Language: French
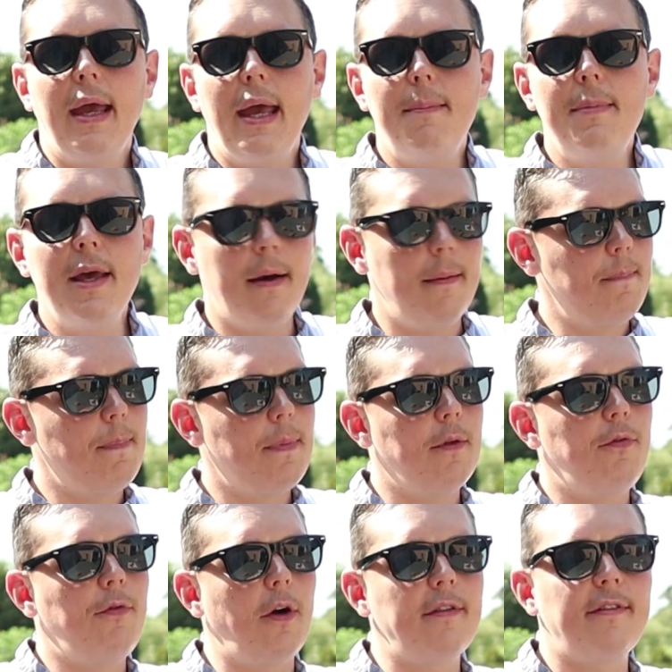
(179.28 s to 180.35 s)
Eh bien,
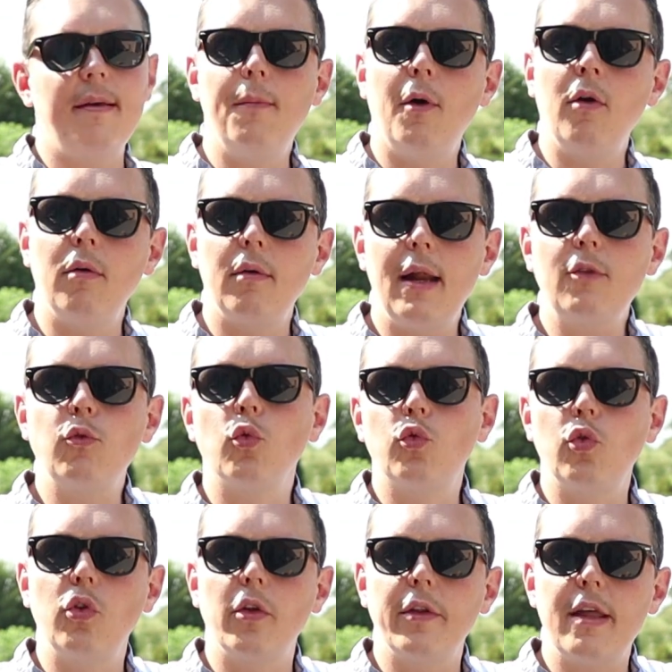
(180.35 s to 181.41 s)
forcément, là, ton
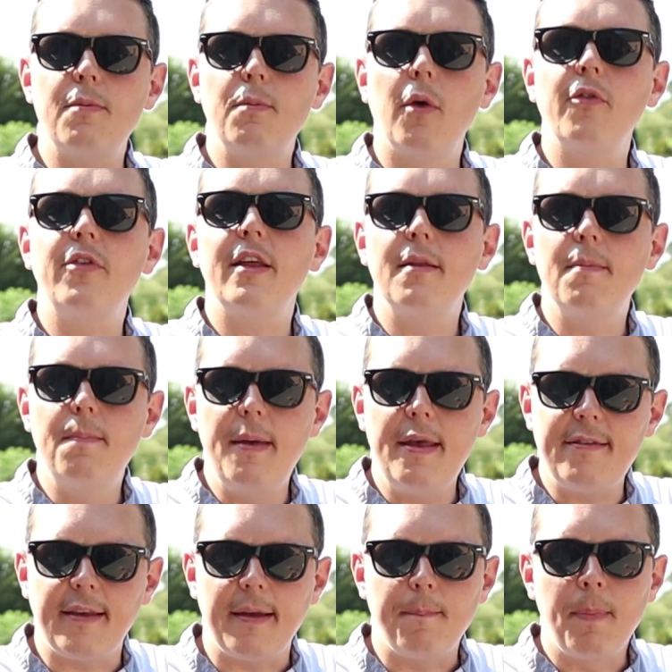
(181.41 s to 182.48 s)
taux d'endettement vient de
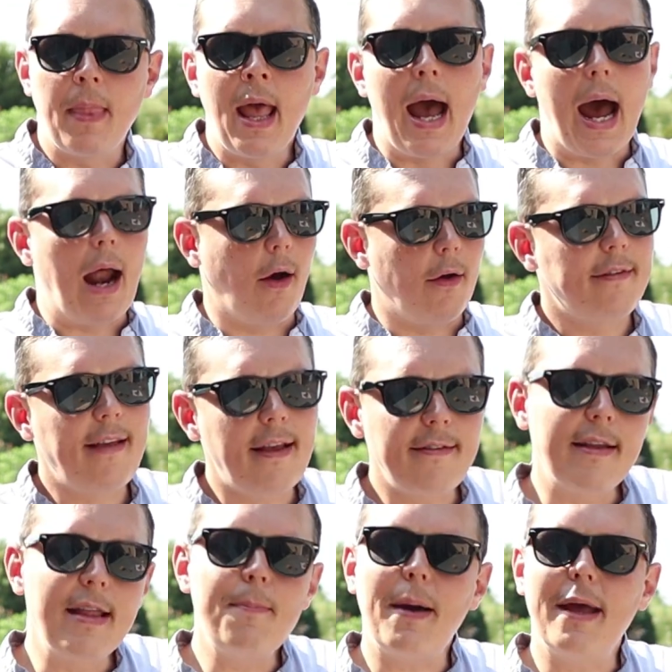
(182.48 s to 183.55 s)
baisser. Alors ça,
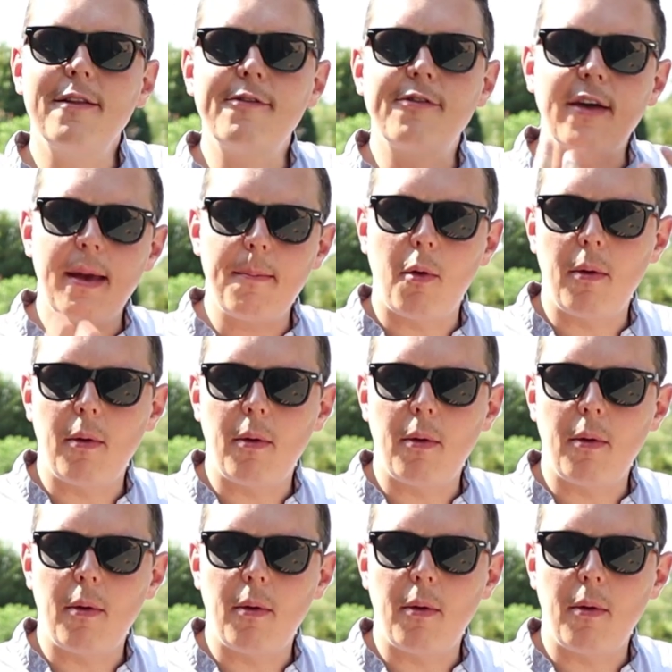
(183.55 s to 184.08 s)
ça n'est pas une vraie